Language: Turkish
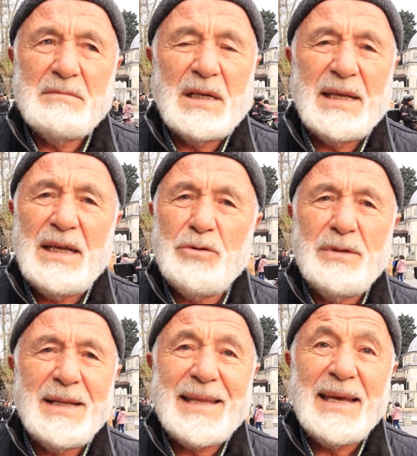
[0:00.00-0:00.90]
Ben iyi
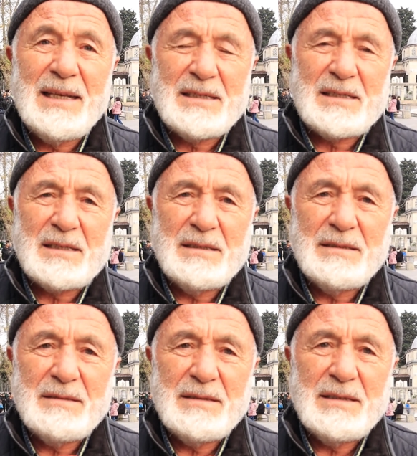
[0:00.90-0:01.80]
günde değiliz.
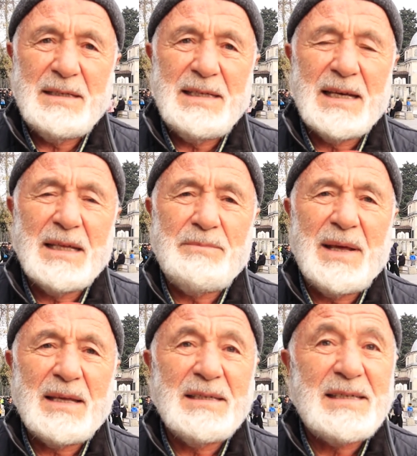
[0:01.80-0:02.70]
İyiye
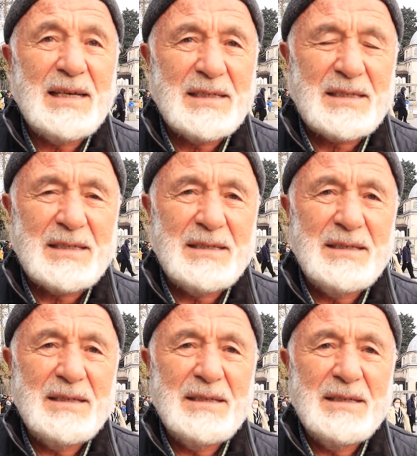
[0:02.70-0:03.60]
gitmek isteriz.
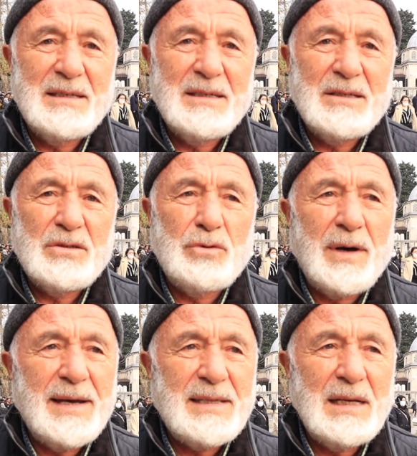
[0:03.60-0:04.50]

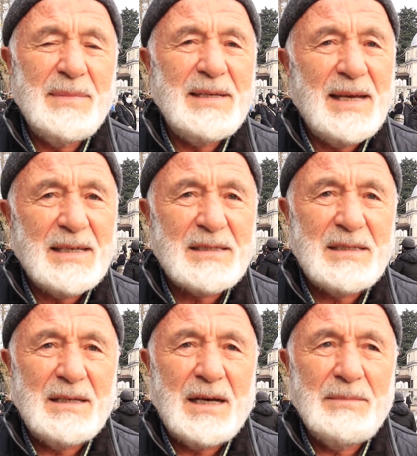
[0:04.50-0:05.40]
Dua edelim iyiye
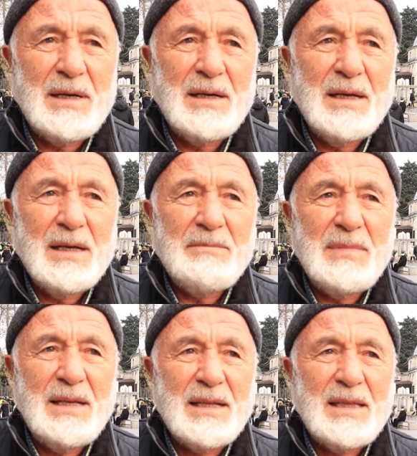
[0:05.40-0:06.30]
gitsin. Ama
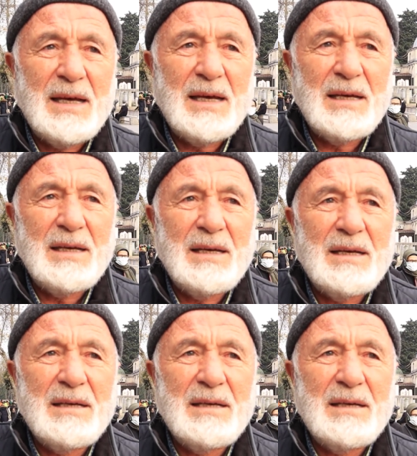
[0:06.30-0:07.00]
millet de e,